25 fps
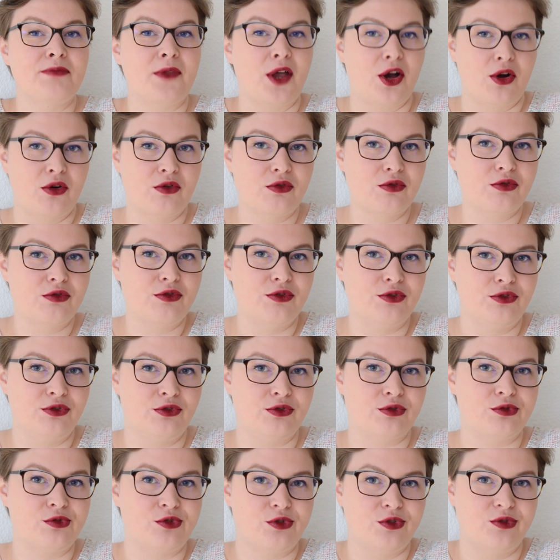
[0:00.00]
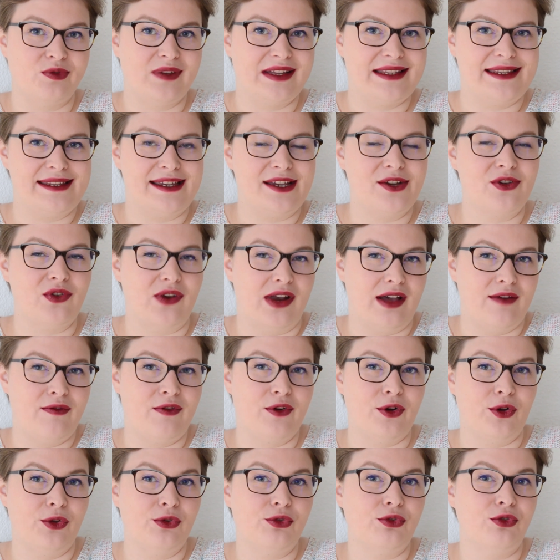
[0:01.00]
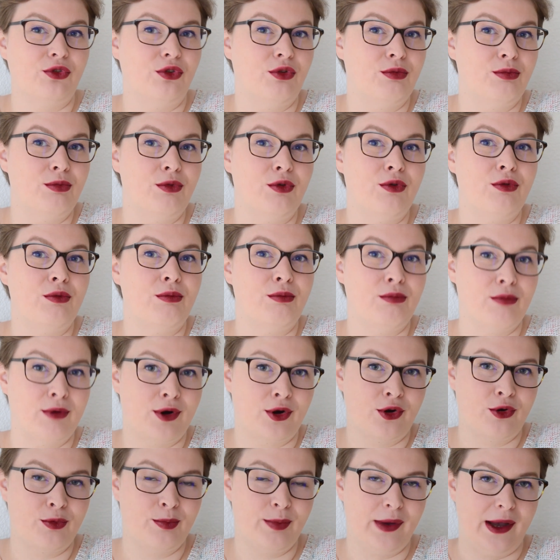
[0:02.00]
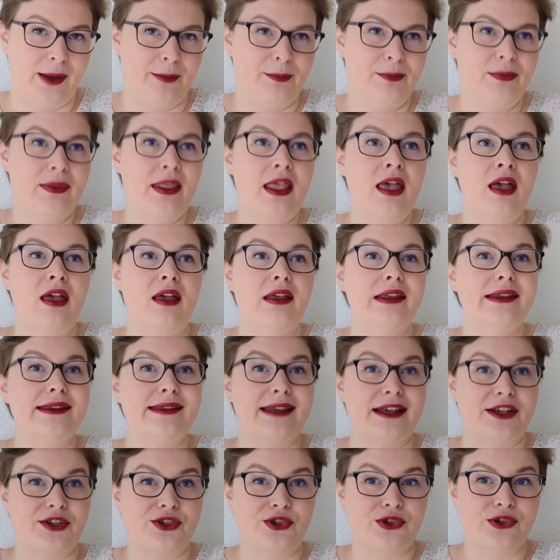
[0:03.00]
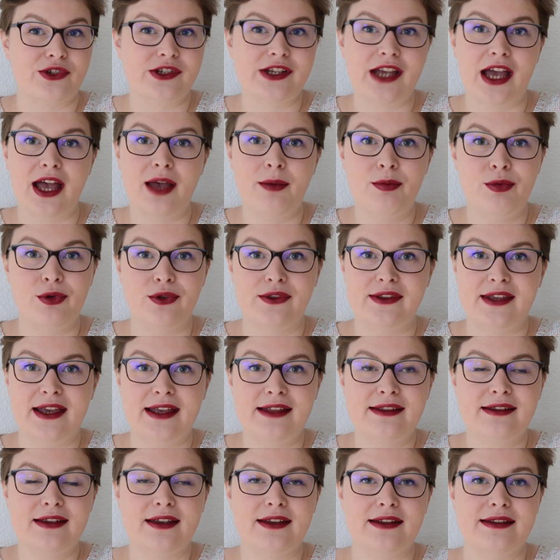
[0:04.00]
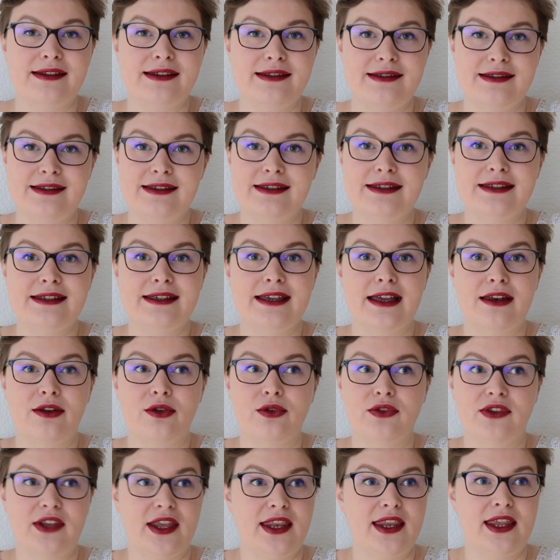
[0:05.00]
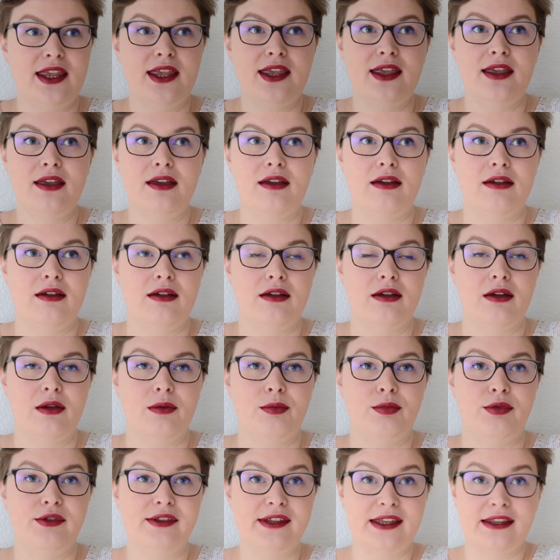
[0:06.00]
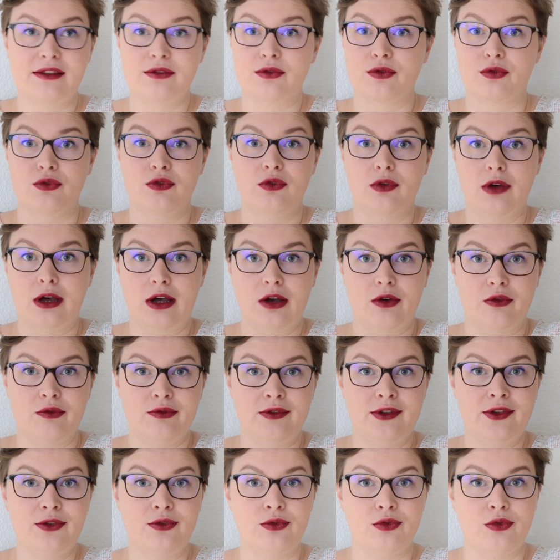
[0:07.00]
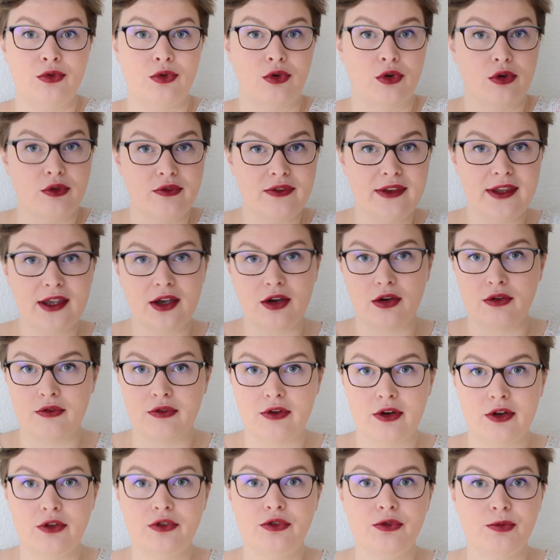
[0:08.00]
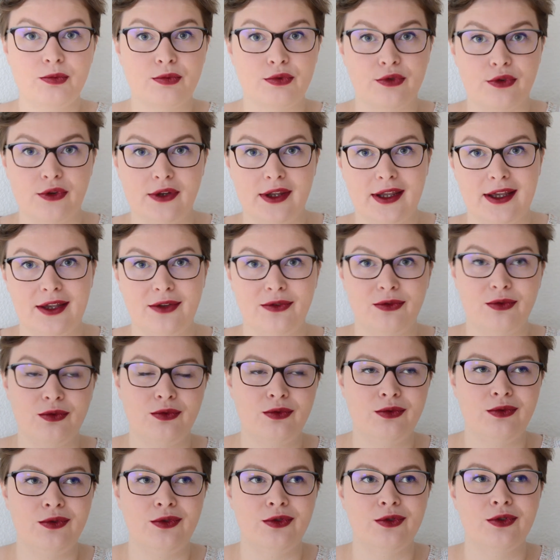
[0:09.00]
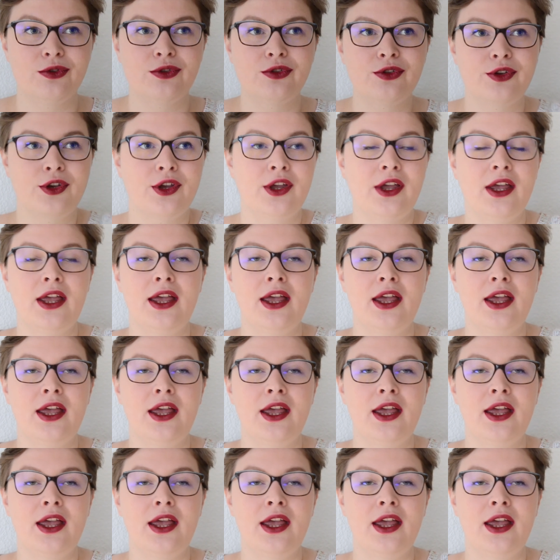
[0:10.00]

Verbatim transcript: en conclusion, je dois dire que la France ne me manque pas. Ça changera peut-être d'ici quelques années. Euh, peut-être qu'on aura envie de revenir en France pour une raison ou une autre.